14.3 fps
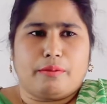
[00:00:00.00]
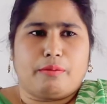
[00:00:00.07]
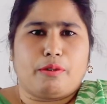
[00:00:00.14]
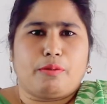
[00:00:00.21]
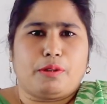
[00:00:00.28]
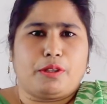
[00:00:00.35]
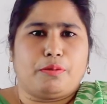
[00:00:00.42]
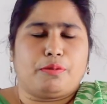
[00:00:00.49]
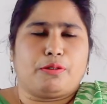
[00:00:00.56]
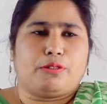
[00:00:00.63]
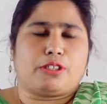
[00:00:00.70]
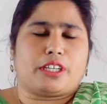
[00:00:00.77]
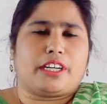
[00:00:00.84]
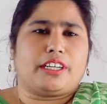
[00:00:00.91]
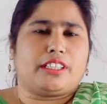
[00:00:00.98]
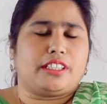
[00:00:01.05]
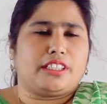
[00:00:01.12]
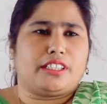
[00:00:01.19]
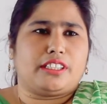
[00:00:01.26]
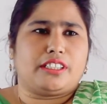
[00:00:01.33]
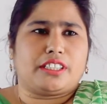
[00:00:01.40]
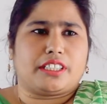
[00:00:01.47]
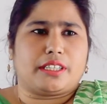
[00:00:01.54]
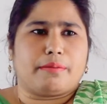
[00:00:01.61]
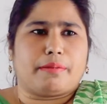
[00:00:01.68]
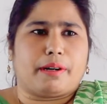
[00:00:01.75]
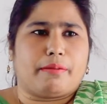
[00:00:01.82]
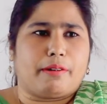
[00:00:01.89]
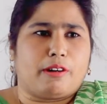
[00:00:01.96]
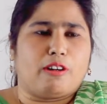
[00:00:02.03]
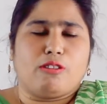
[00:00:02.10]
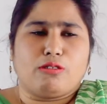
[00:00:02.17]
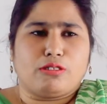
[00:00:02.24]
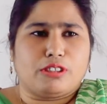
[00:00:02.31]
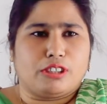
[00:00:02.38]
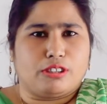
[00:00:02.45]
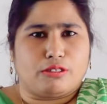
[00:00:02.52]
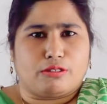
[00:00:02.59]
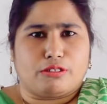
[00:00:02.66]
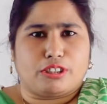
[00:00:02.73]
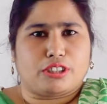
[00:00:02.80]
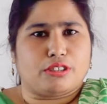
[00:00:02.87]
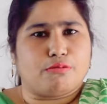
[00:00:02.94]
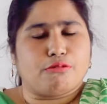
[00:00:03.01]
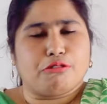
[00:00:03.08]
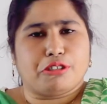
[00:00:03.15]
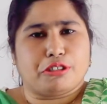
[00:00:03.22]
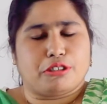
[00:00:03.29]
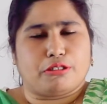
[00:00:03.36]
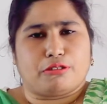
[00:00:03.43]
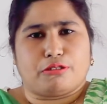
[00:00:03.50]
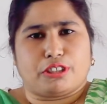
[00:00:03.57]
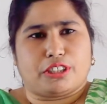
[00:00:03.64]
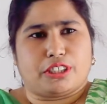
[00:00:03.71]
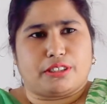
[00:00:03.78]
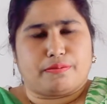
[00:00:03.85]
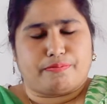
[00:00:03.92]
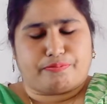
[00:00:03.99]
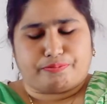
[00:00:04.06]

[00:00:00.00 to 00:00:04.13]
প্রভৃতি পুরস্কারে তিনি নিজেকে বারবার অলঙ্কৃত করেছেন ভূষিত করেছেন